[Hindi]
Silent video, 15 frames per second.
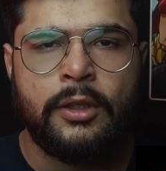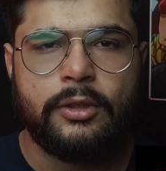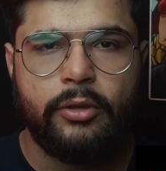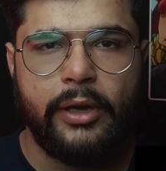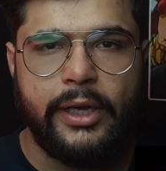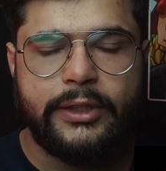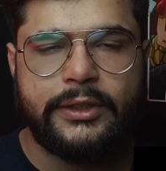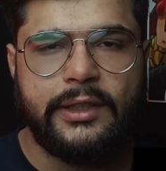तो
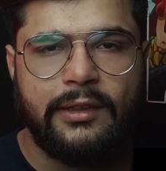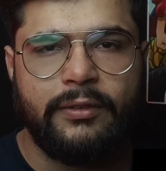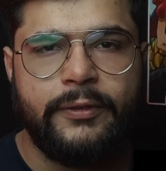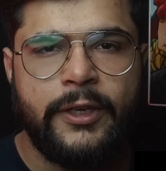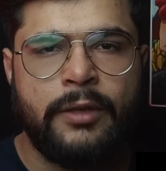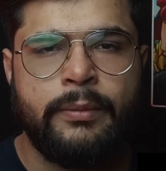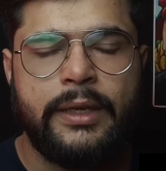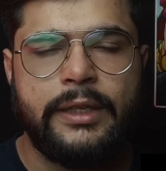आज की इस
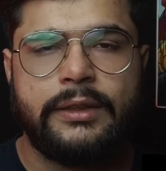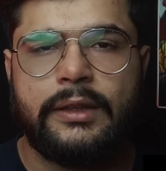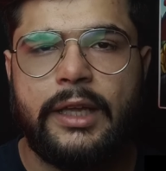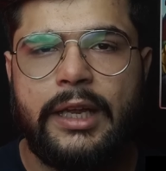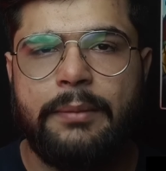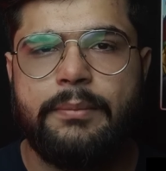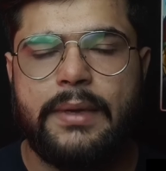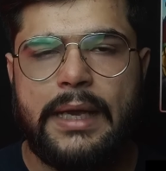वीडियो में इतना
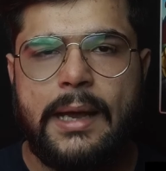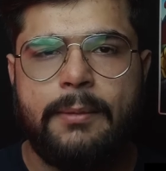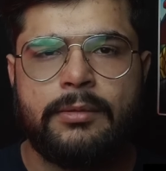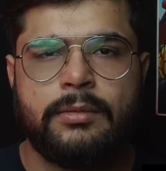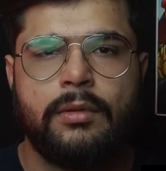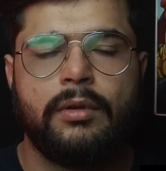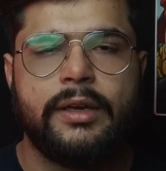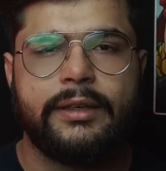ही मैं आप
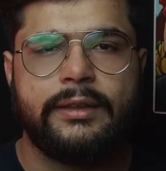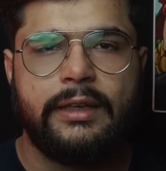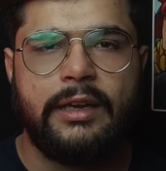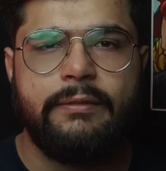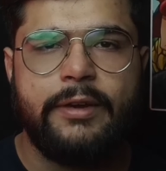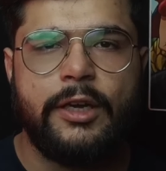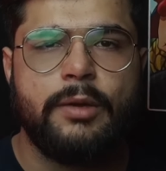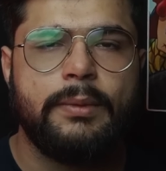मिलूंगा एक नए
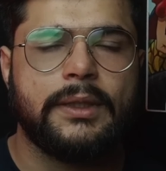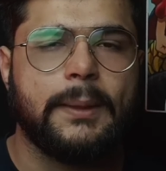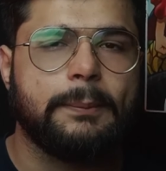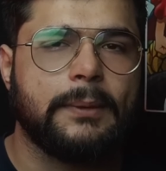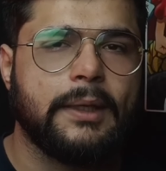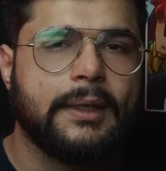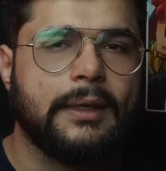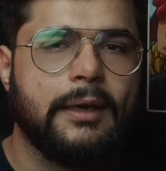वीडियो में तब
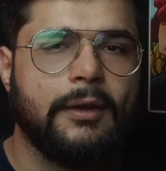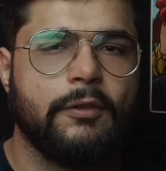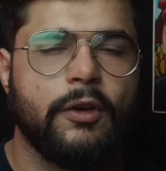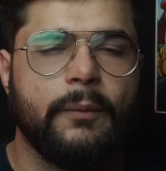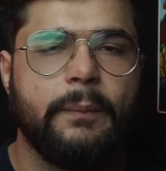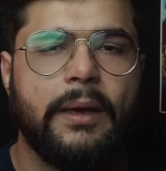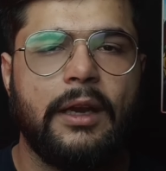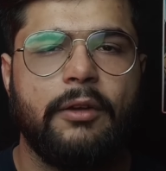तक के लिए
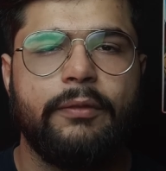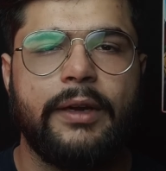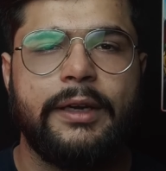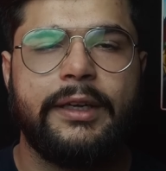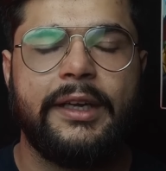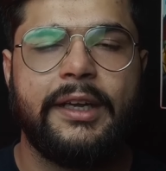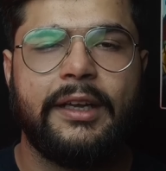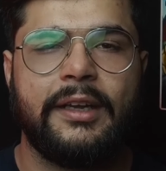गुड बाय लव
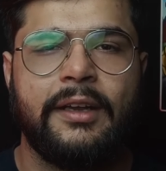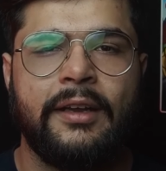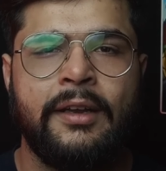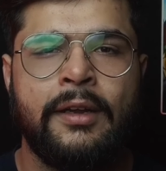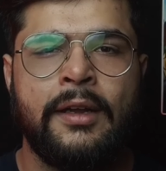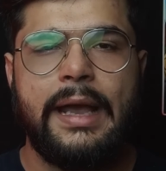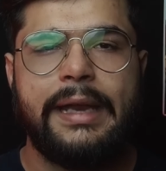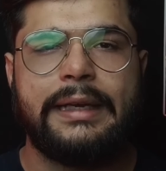एंड टेक केयर
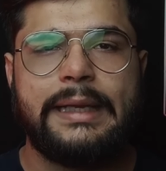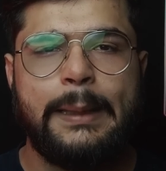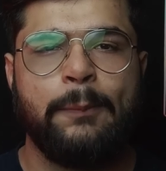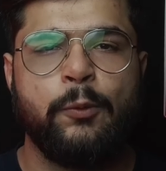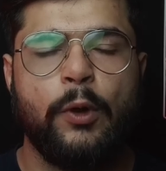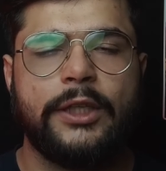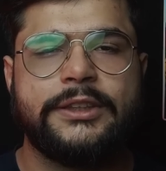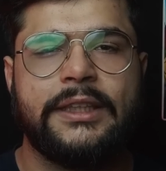एंड
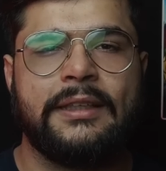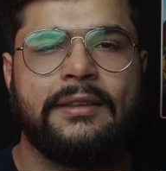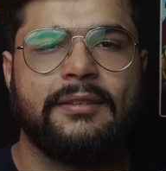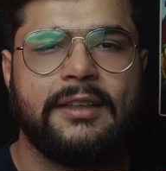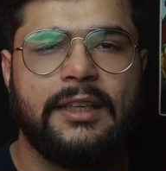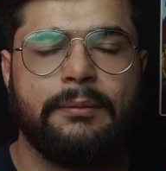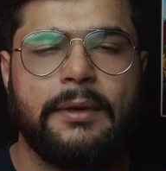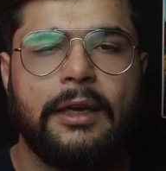कीप वॉचिंग
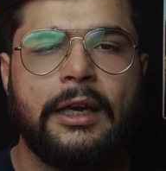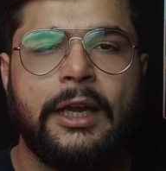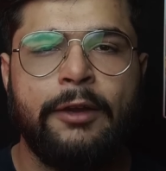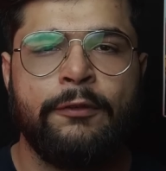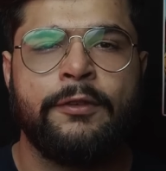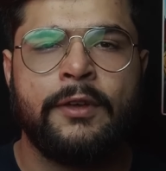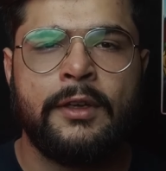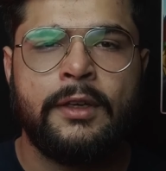सिनेमा लाइव